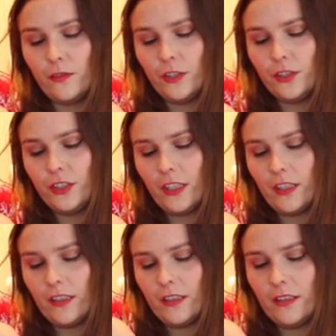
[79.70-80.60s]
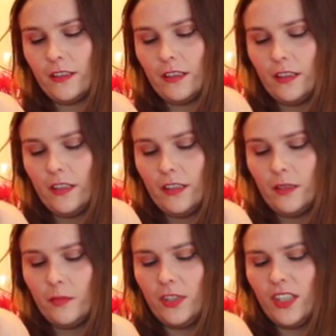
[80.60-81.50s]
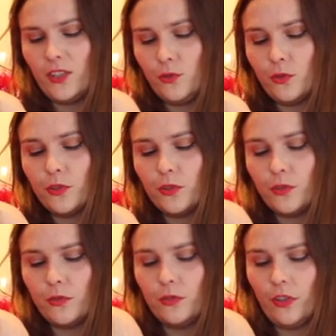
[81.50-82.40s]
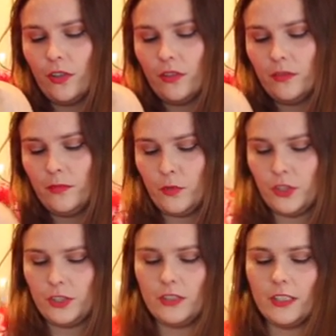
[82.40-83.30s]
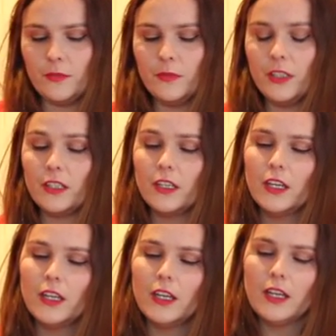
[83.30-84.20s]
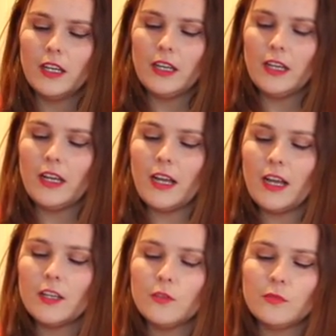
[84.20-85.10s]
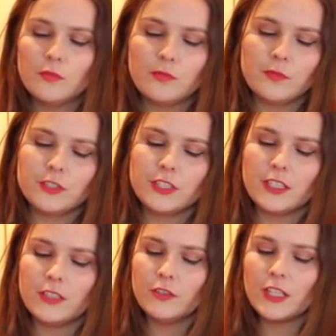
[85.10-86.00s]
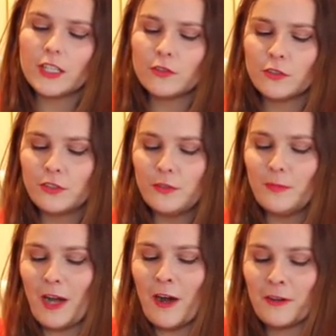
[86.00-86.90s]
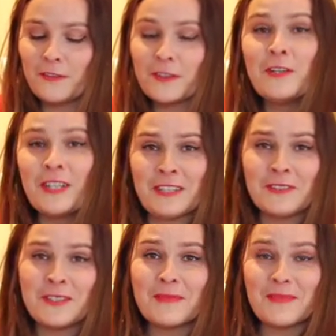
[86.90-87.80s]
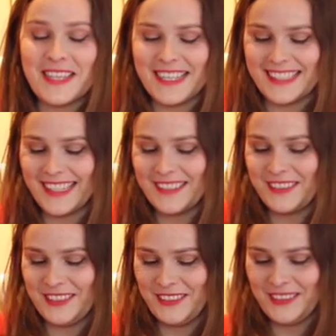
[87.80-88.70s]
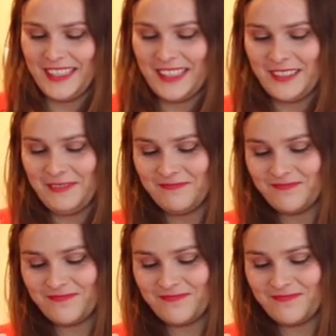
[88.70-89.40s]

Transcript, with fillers: wolicie y, mniej cukru, to możecie dodać mniej, ale umówmy się, no jak ktoś dba o figurę, to nie pije nalewki z nuteli.